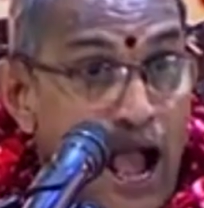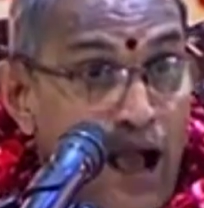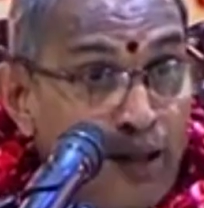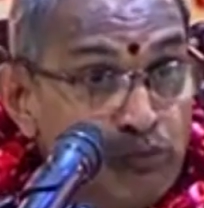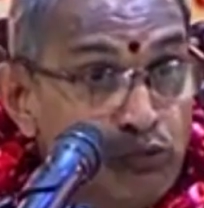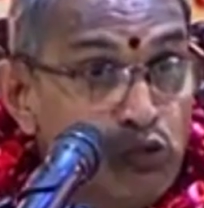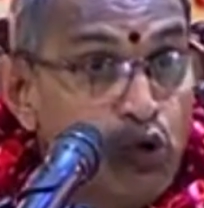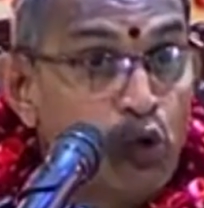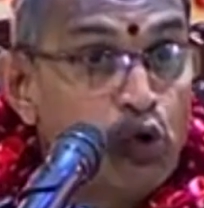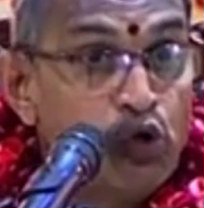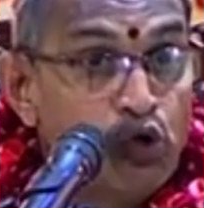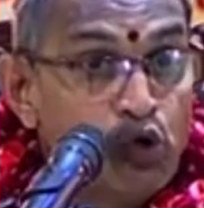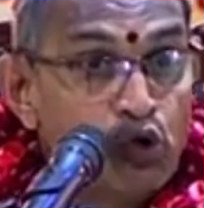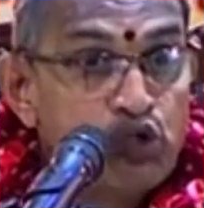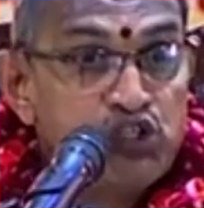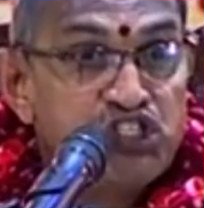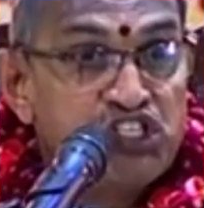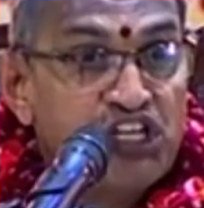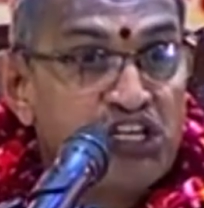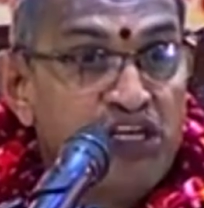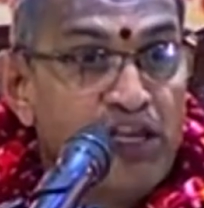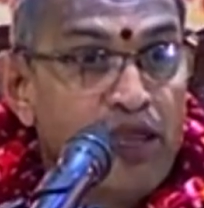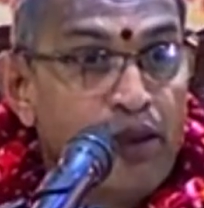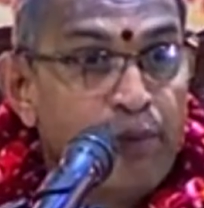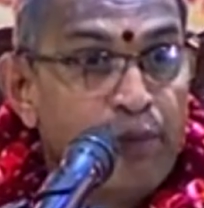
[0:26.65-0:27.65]
అందుకు
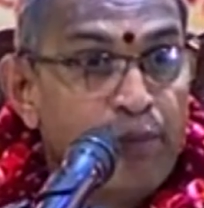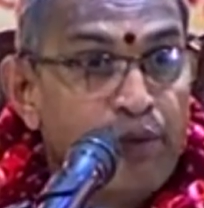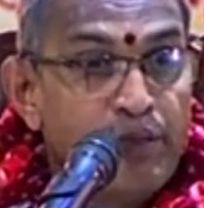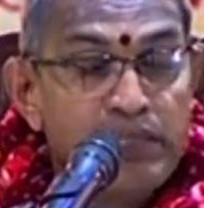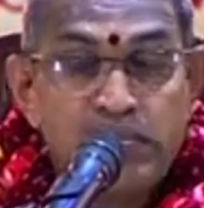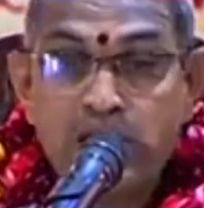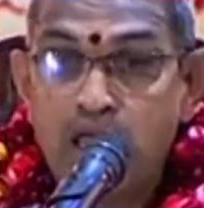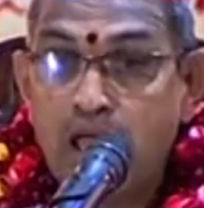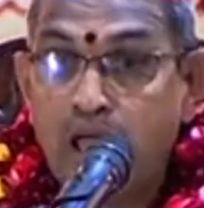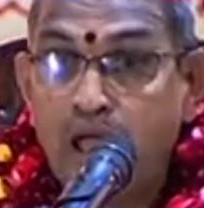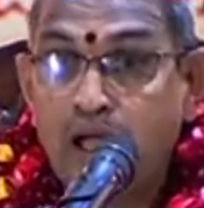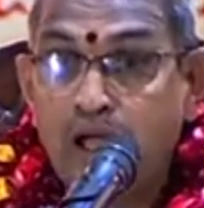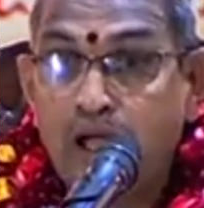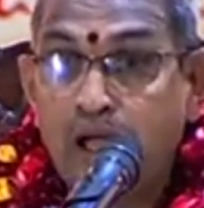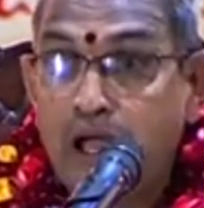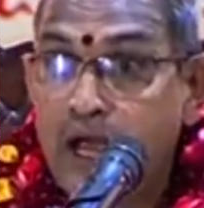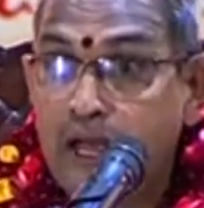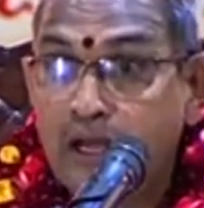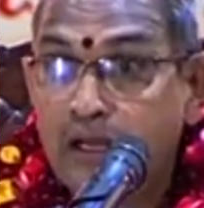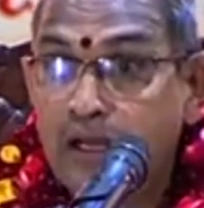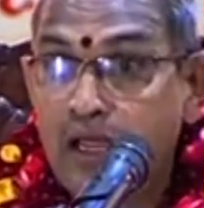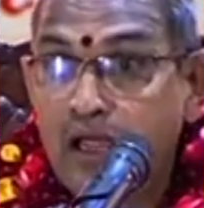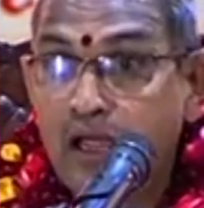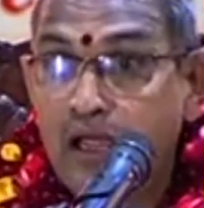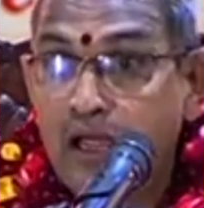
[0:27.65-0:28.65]
నృత్యం నేర్పింది
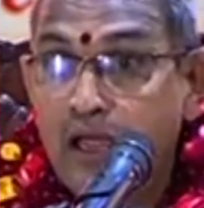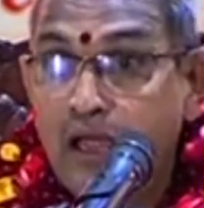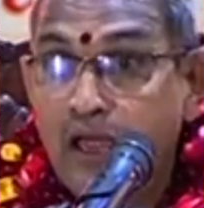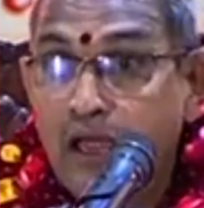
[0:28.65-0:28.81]
కానీ